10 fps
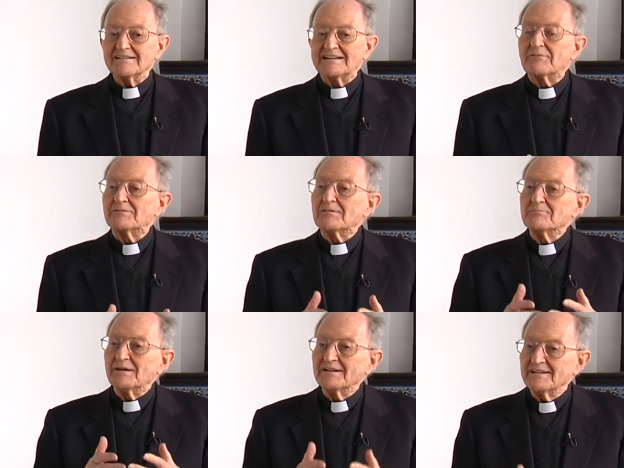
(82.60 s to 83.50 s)
la
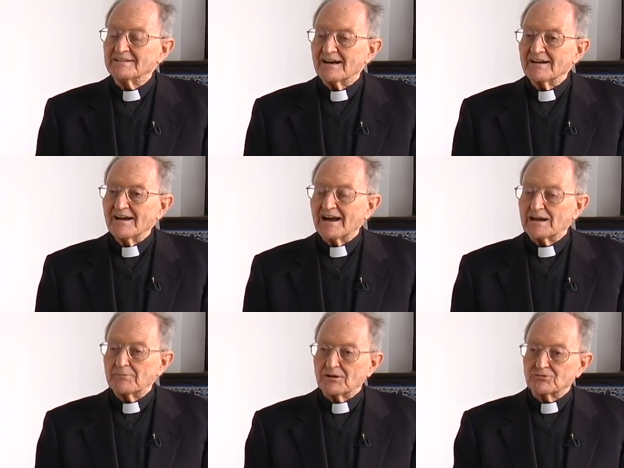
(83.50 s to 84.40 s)
bienvenida a
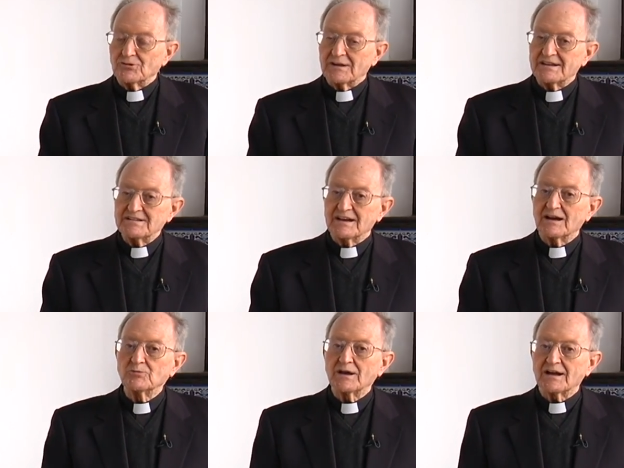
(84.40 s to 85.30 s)
la persona que llega
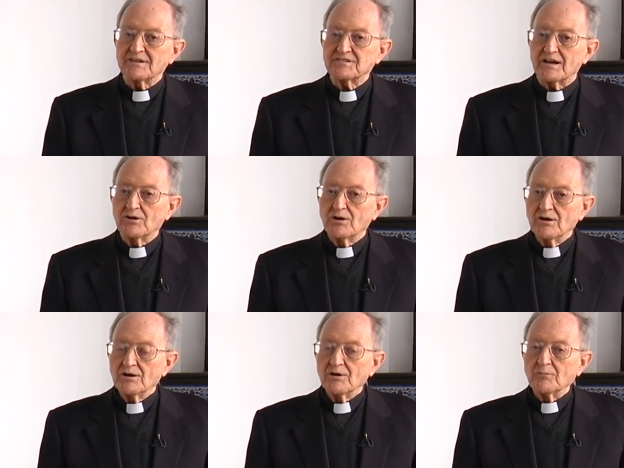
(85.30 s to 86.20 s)
a una casa.
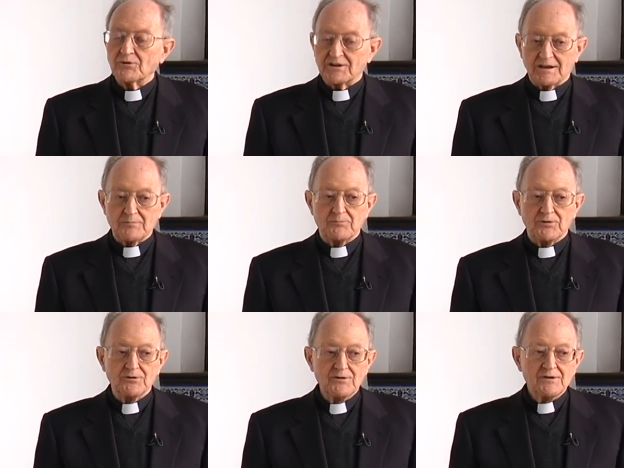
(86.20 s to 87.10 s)
Por
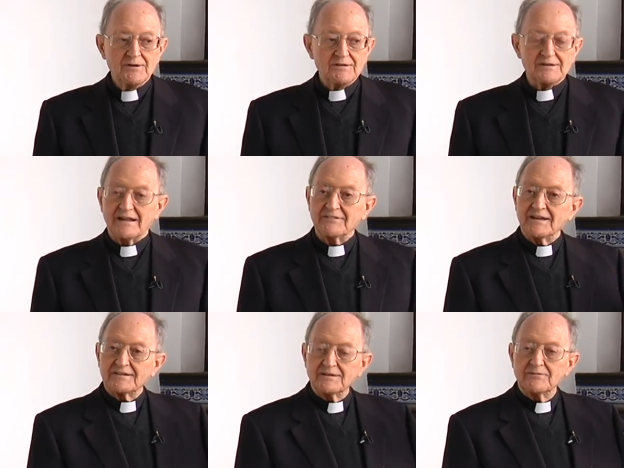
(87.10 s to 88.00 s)
ejemplo, la de
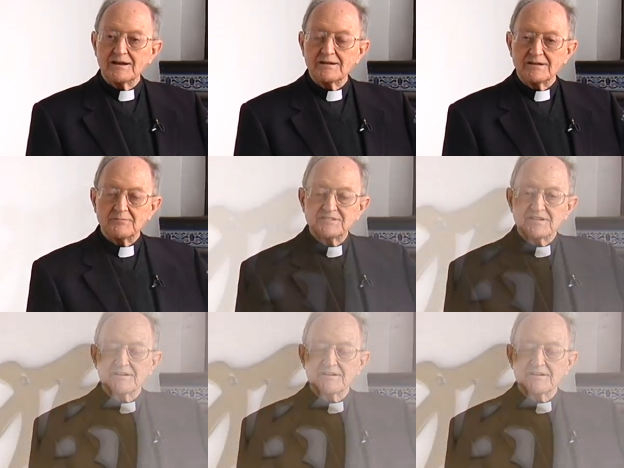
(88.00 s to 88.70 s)
arriba, el de más